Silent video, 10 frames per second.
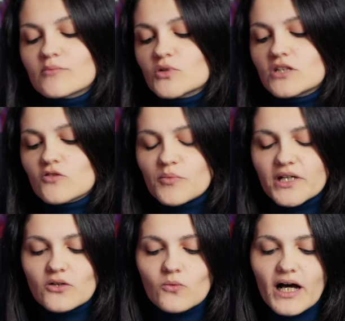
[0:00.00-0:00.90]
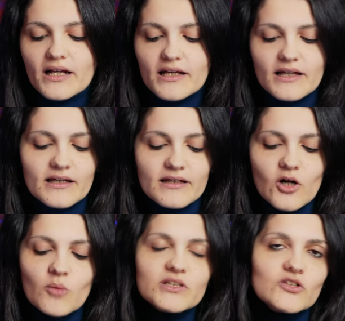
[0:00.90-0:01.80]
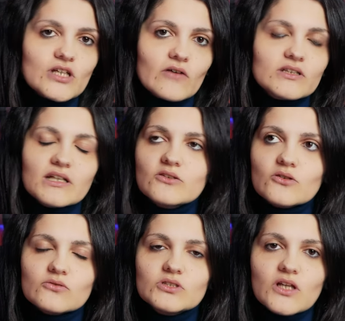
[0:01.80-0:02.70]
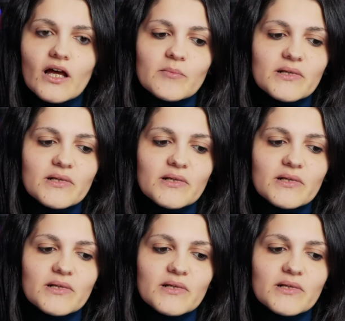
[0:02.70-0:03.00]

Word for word: motivo per il quale, eh, come dicevo nell'introduzione,